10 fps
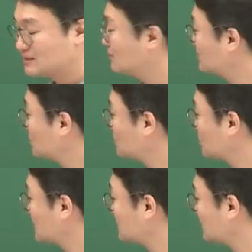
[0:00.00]
어,
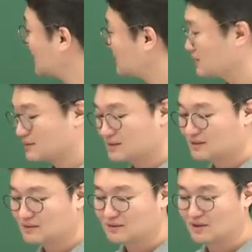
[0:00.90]
요쪽에 들어가야
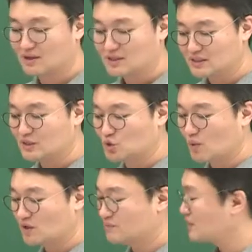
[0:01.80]
돼요. 어, 이게 좀
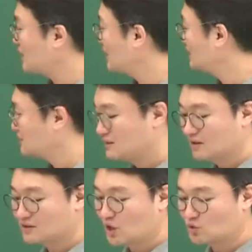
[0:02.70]
어렵네.
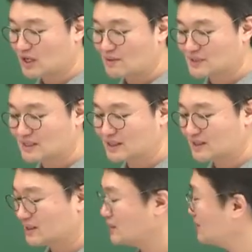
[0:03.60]
어, 여운형 암살된
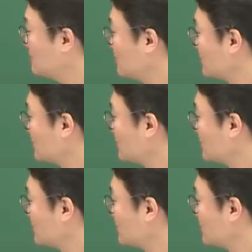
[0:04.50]
게.